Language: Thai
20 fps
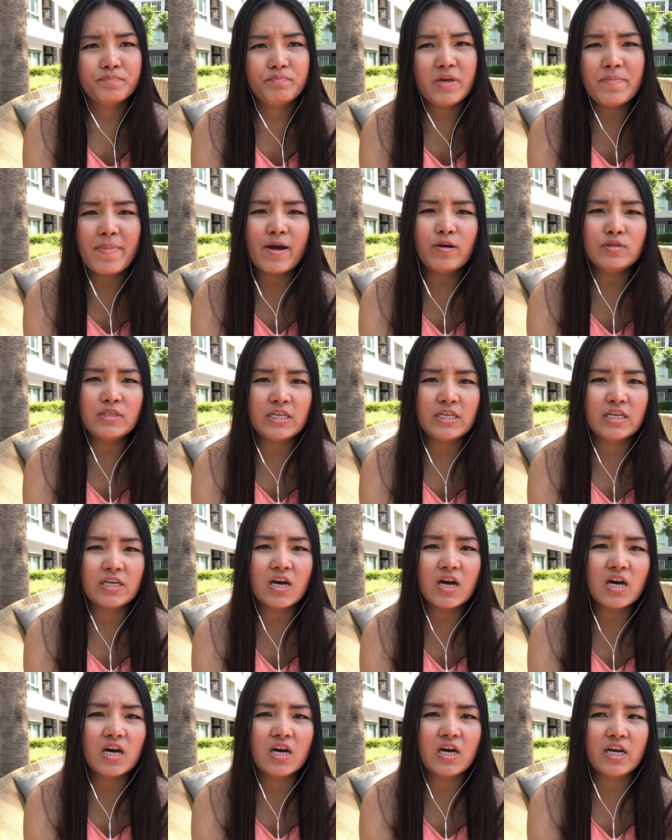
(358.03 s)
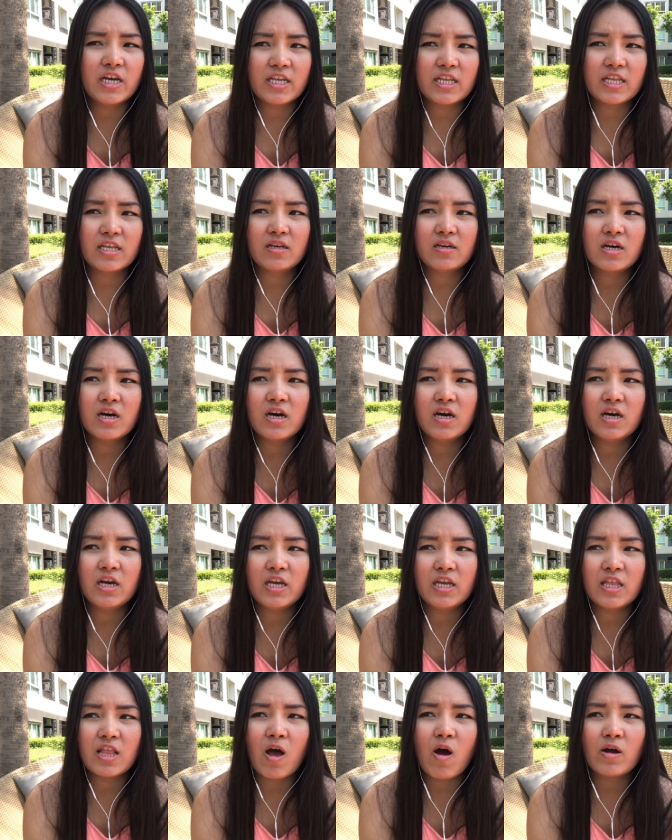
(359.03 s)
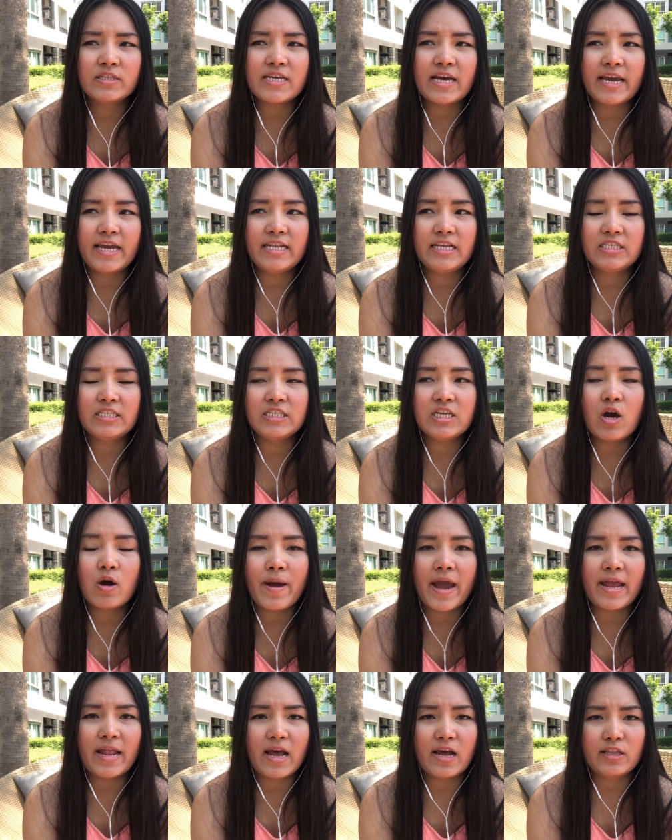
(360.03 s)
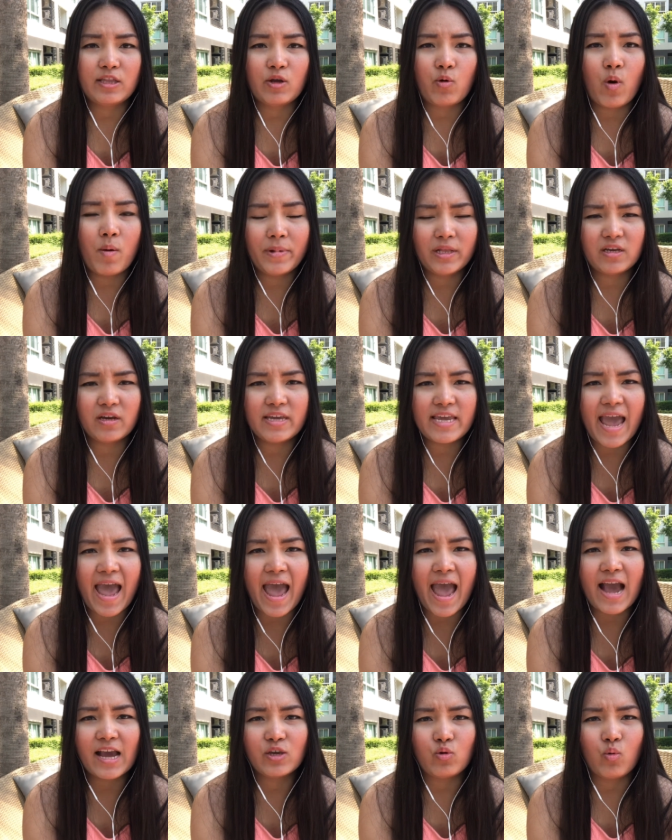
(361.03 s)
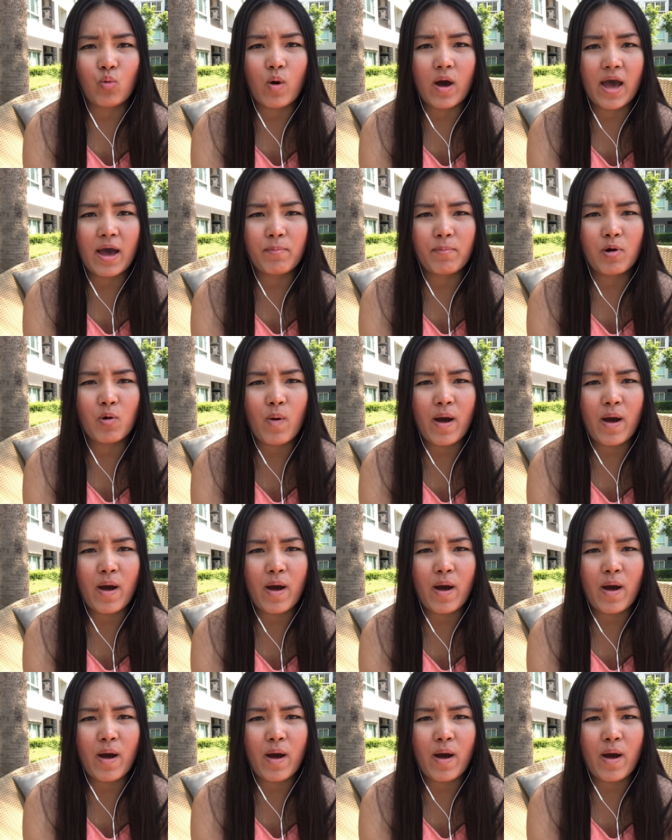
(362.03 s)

พี่แมวสีก็เคยเคยรอจาก Energy Aupair ค่ะแต่ว่ามันก็ยากอยู่อะค่ะเพ